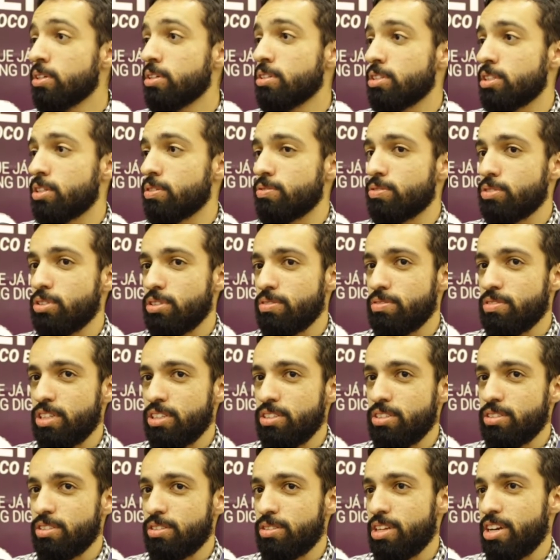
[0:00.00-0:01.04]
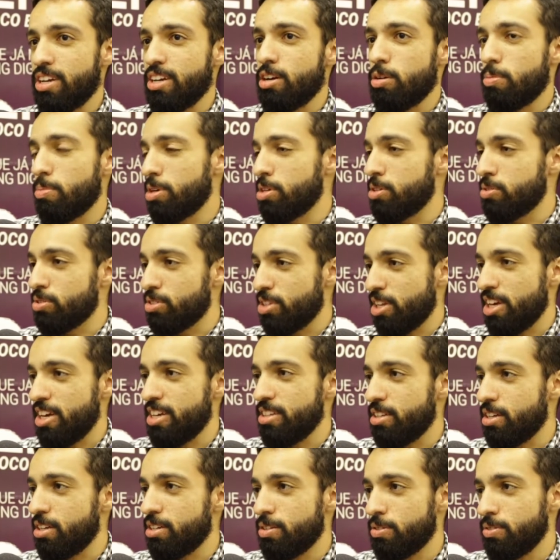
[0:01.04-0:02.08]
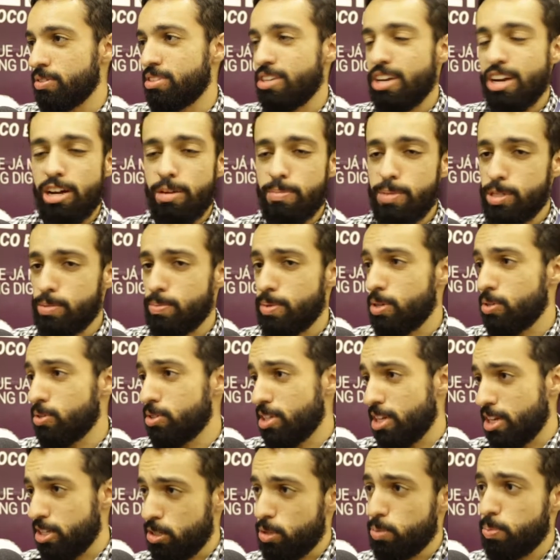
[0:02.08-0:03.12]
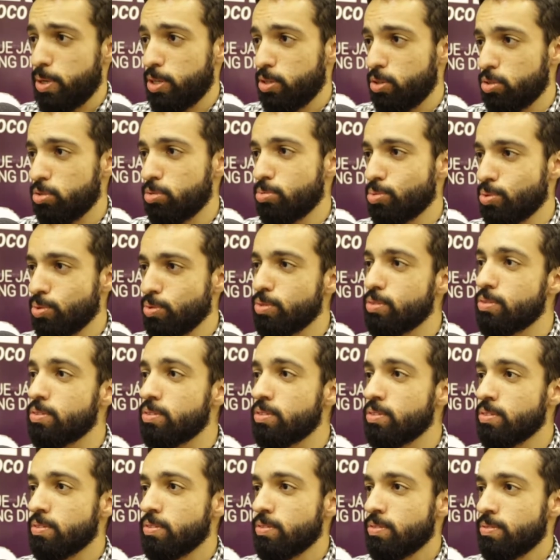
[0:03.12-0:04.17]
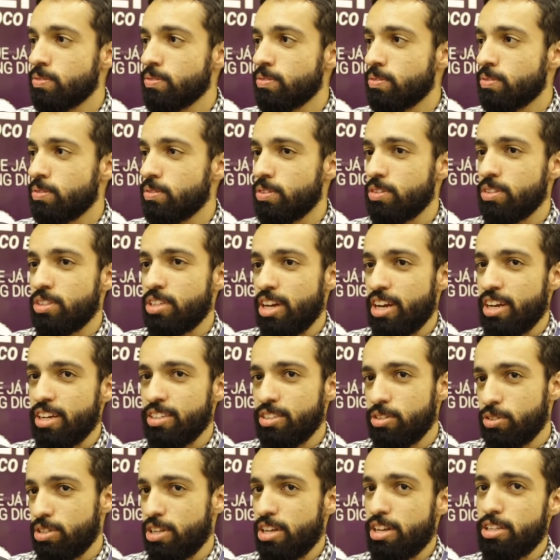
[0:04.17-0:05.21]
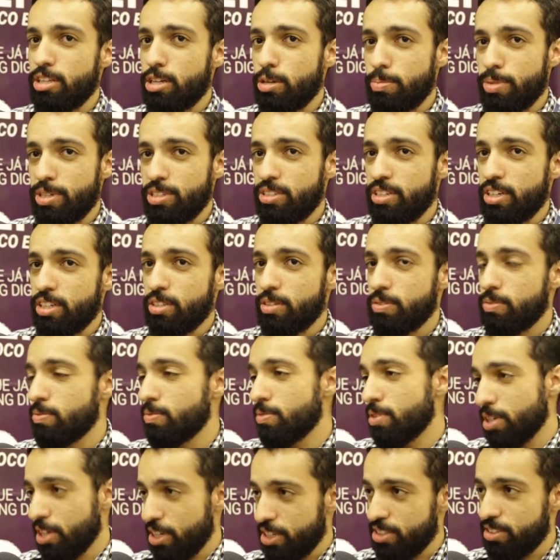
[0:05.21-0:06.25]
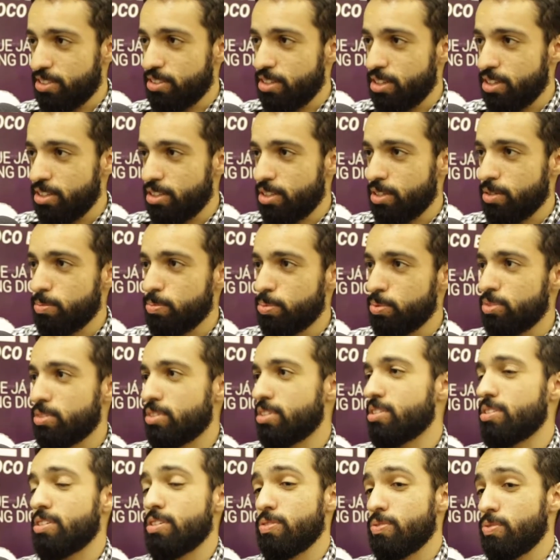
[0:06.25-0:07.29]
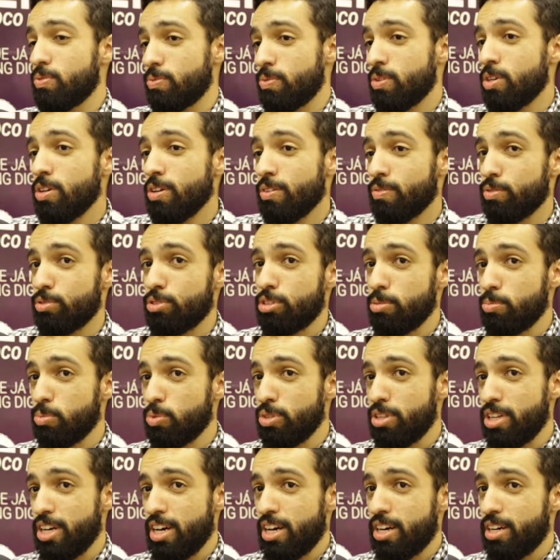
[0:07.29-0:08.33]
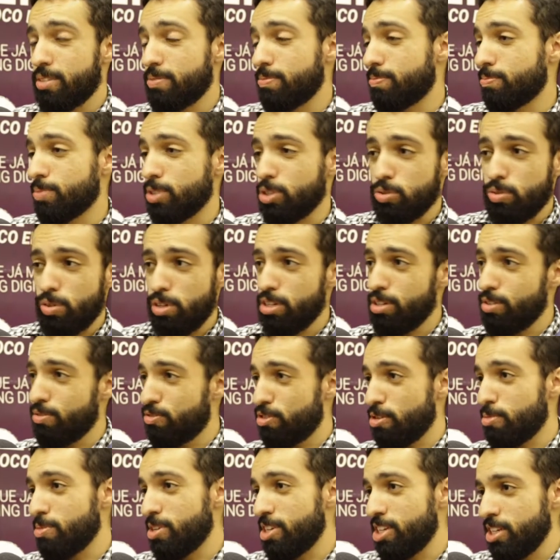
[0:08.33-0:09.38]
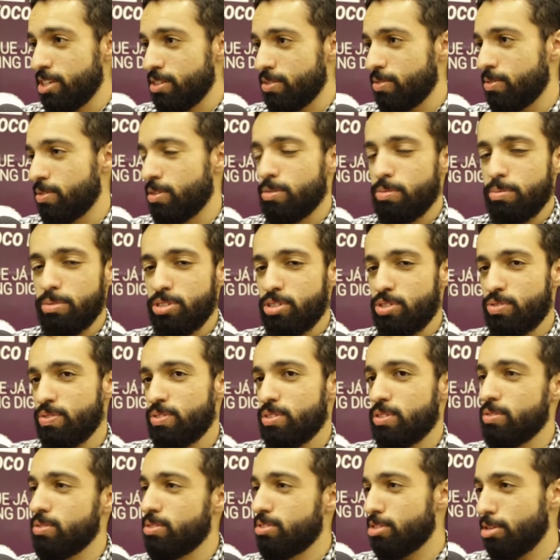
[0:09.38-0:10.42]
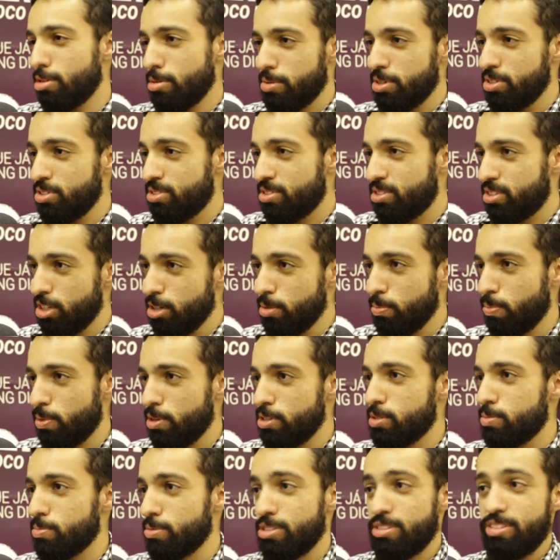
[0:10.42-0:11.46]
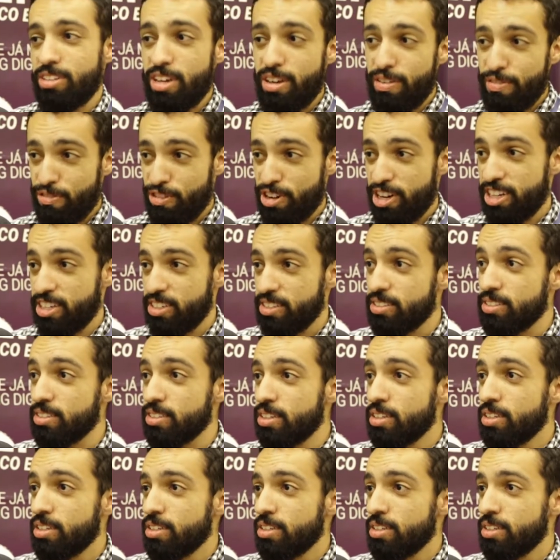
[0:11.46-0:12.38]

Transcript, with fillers: Então você vai entregar uma newsletter, não entrega a mesma newsletter para todo mundo entrega newsletter baseada com cluster. Então, putz, às vezes você mudar masculino e feminino é uma divisão extremamente simples, mas ninguém faz.